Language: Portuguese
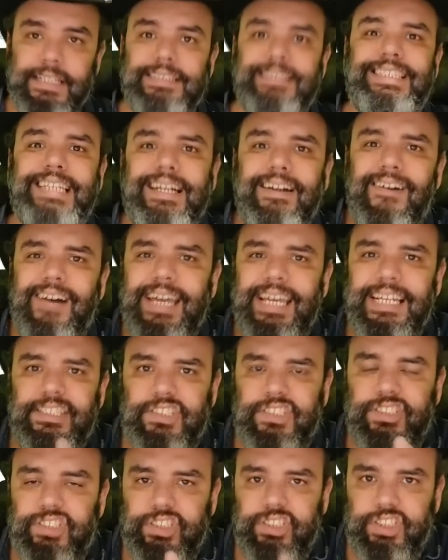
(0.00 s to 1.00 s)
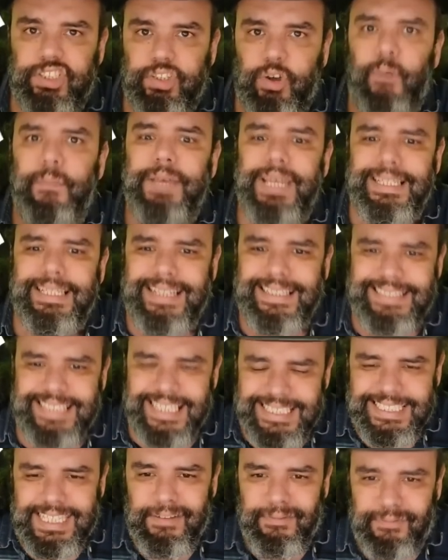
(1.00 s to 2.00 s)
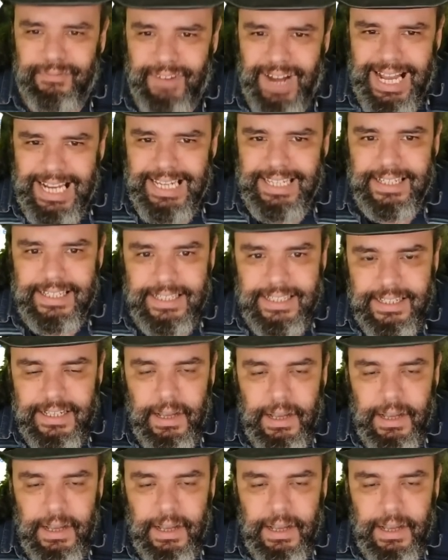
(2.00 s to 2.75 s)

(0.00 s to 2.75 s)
Digam aí, tch, tch, tch, comentem. Você acha que vale